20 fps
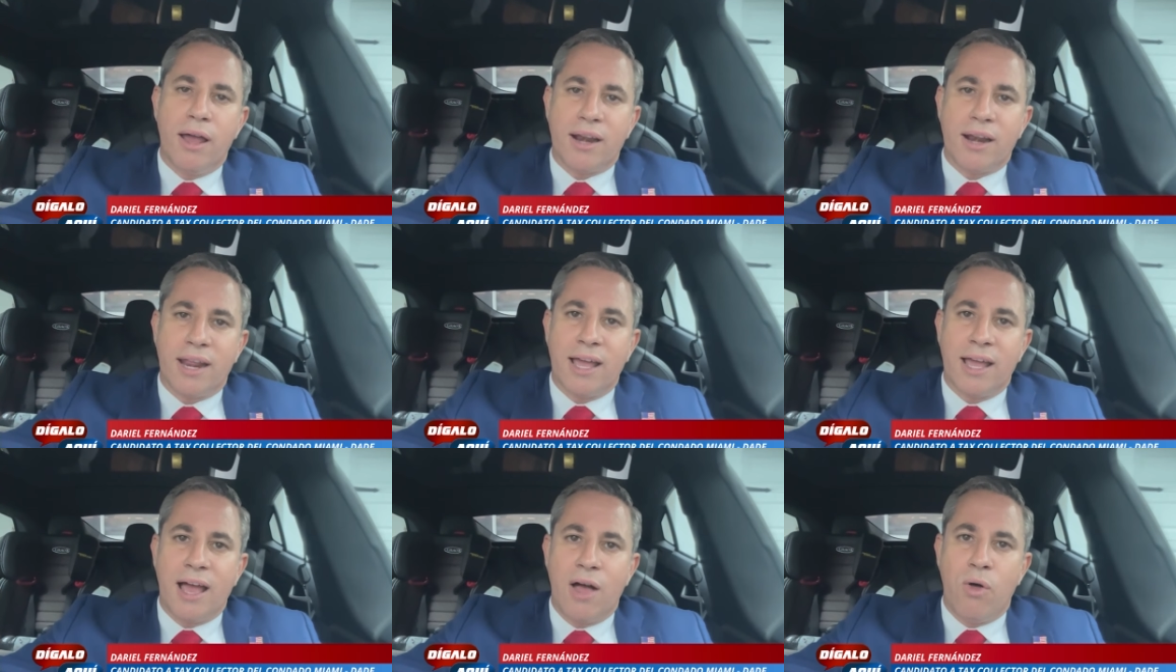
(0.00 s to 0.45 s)

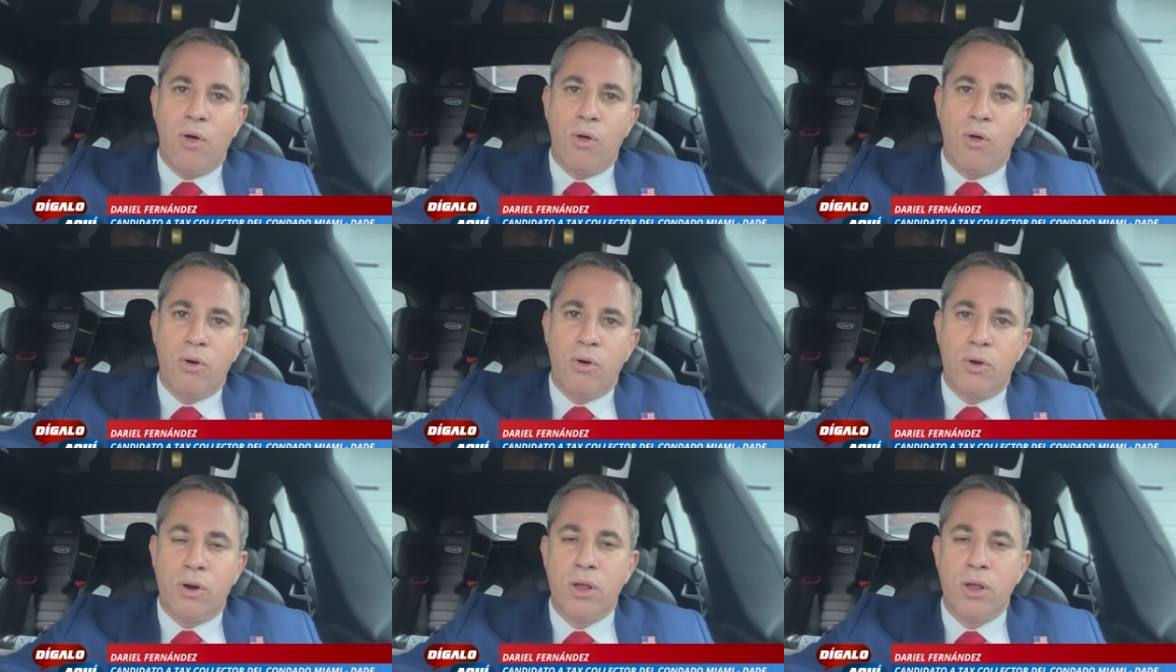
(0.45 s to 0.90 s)

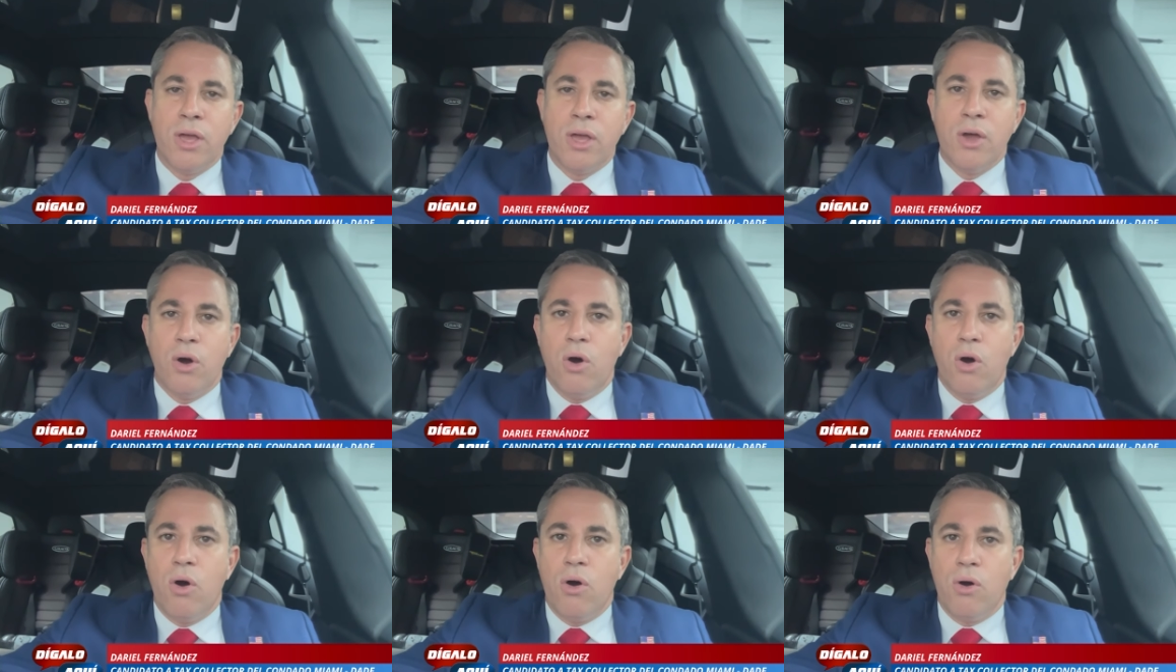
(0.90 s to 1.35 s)
recaudador
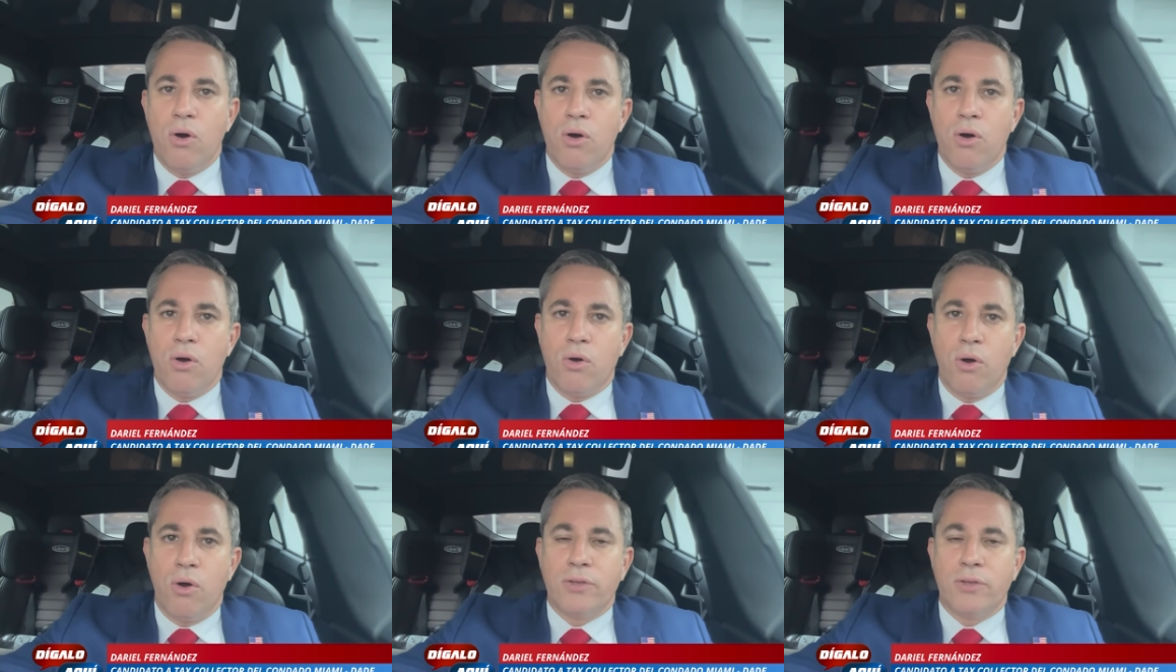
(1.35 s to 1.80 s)

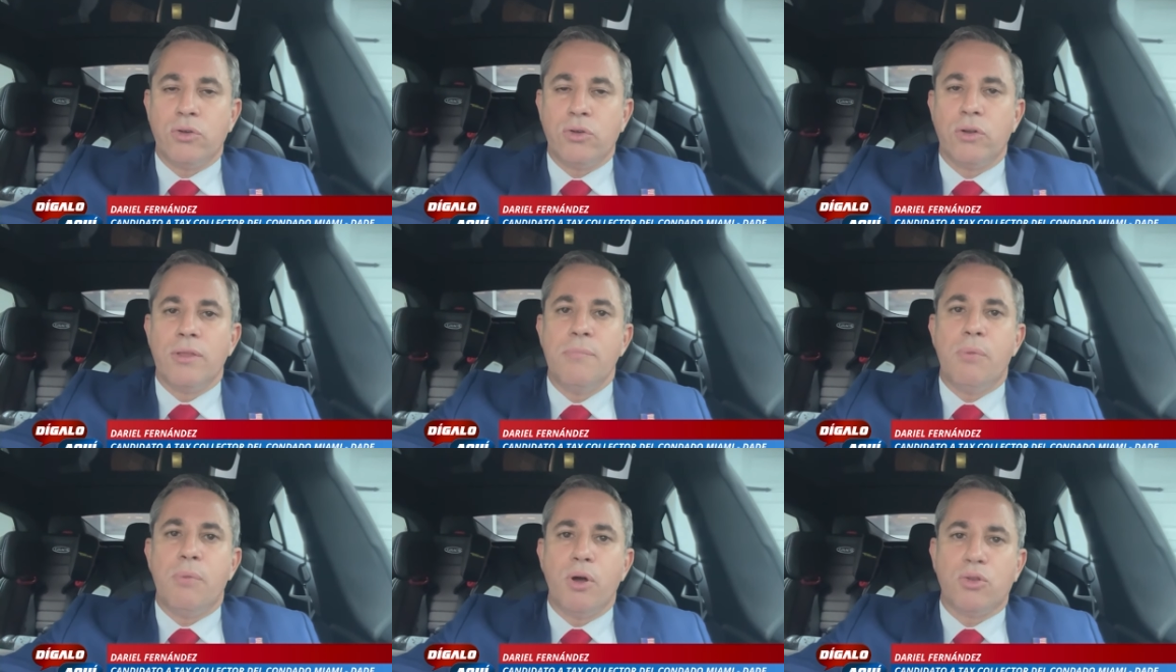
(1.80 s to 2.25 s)
o colector
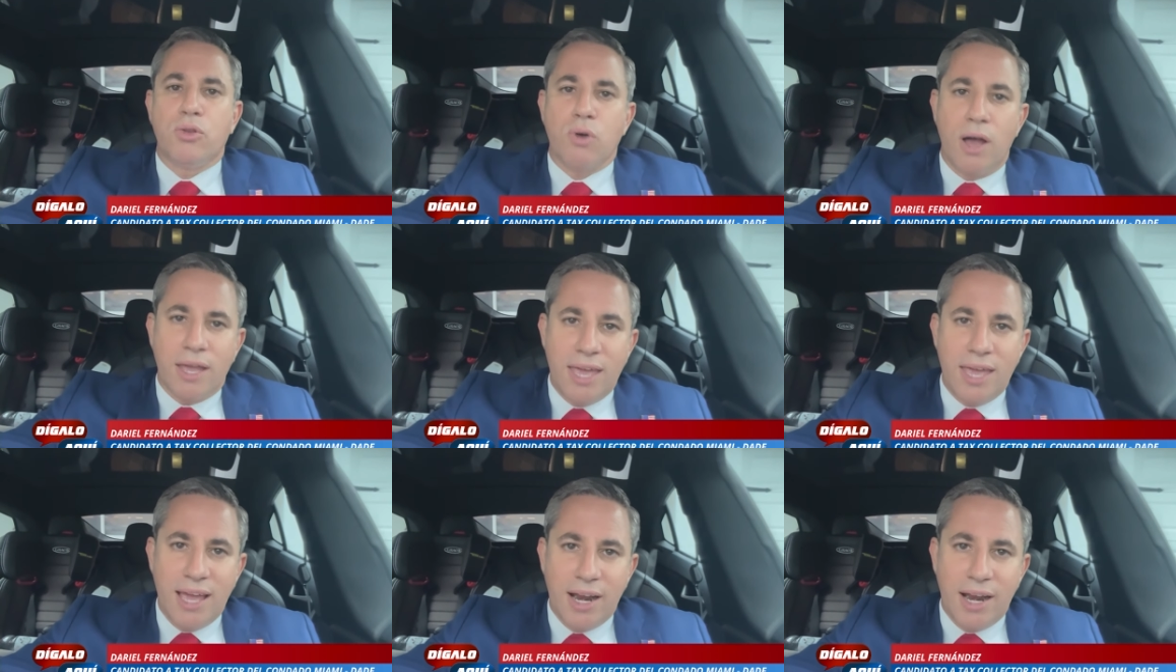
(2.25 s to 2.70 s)
de impuestos
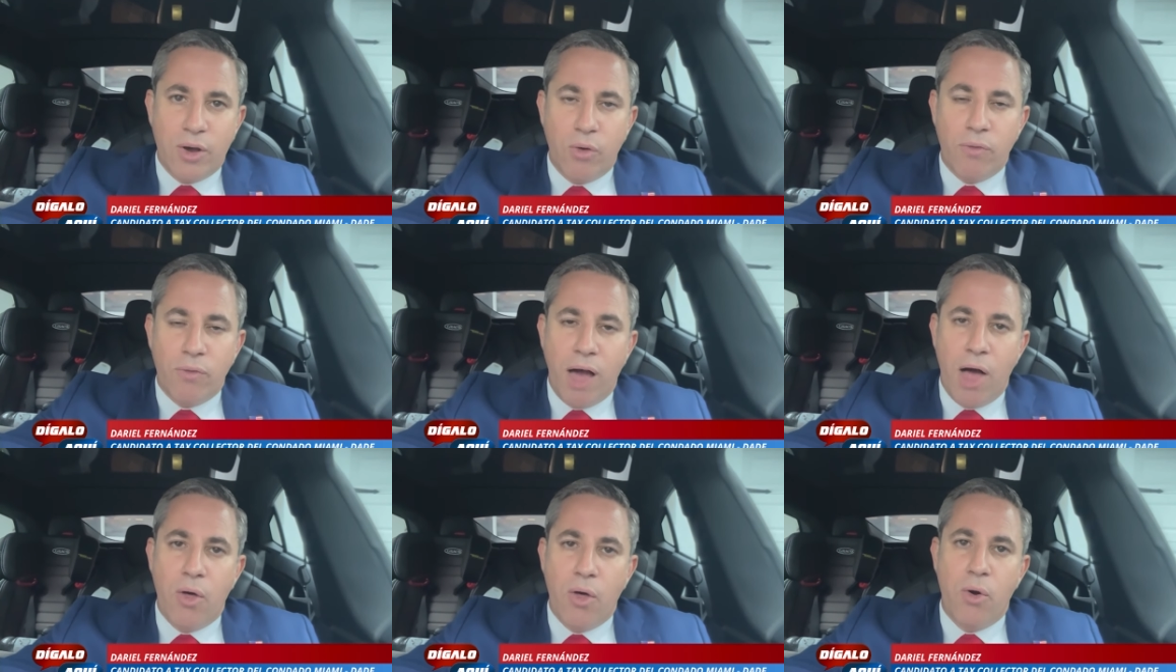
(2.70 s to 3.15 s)
aquí en el
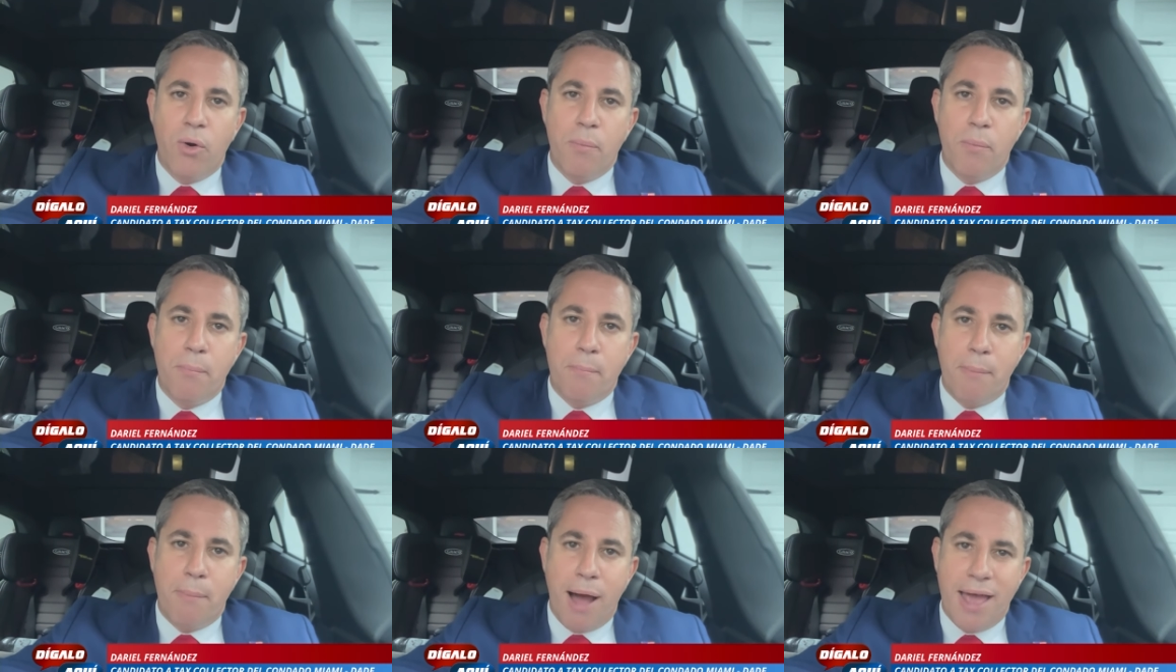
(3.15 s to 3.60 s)
condado
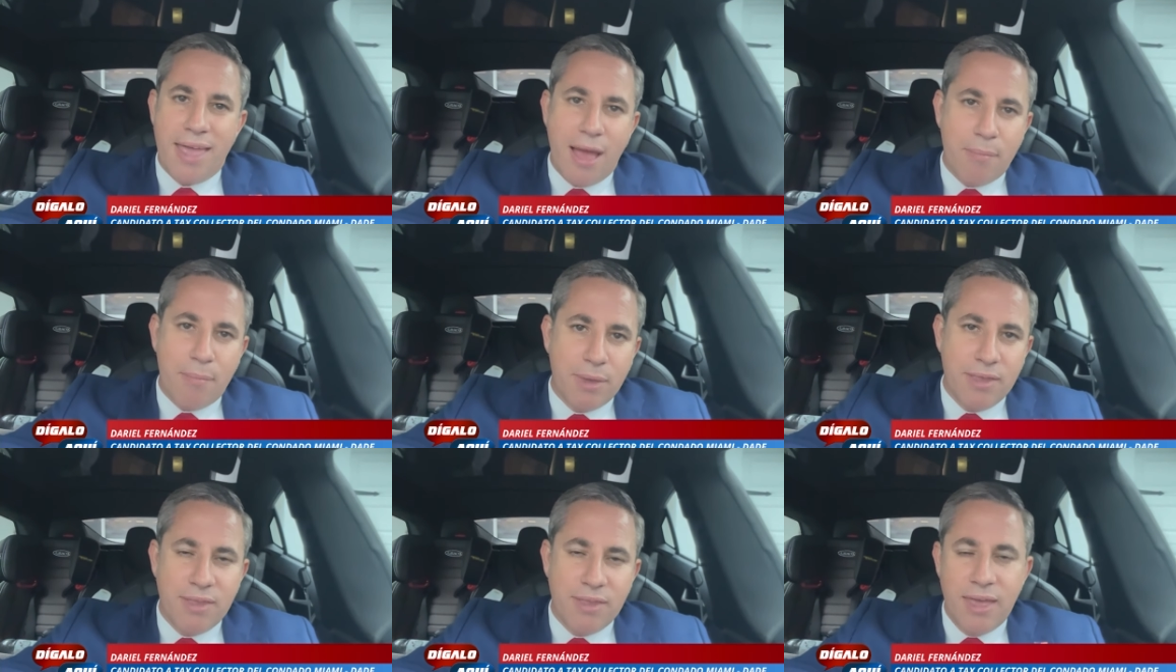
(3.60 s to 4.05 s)

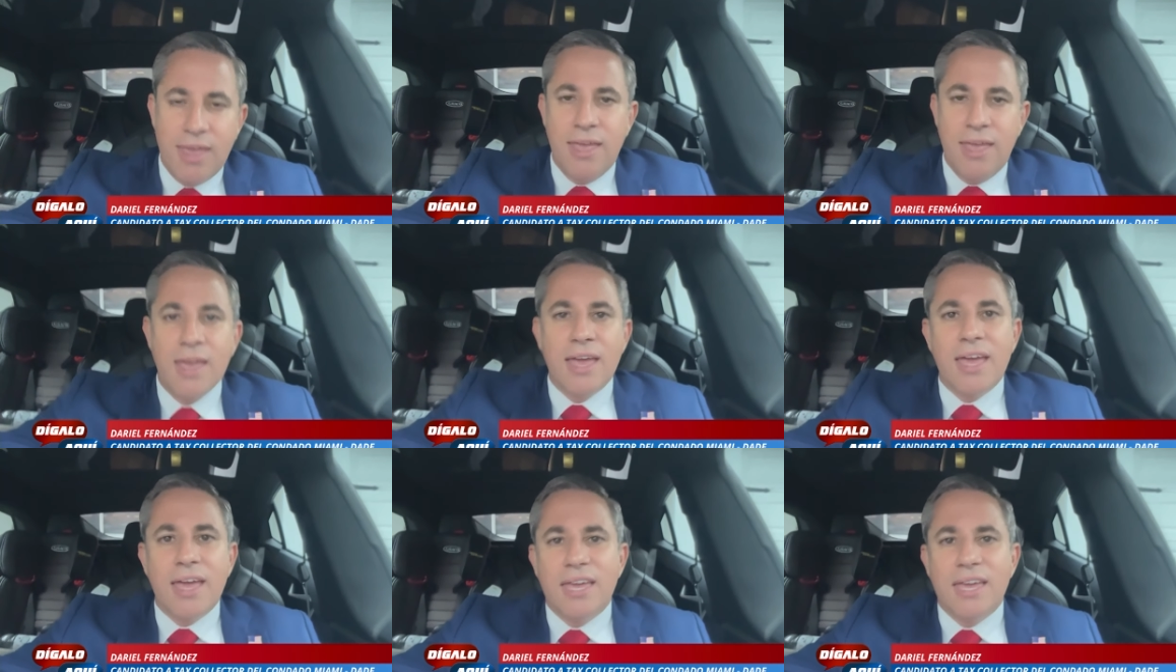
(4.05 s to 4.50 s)
Miami-Dade.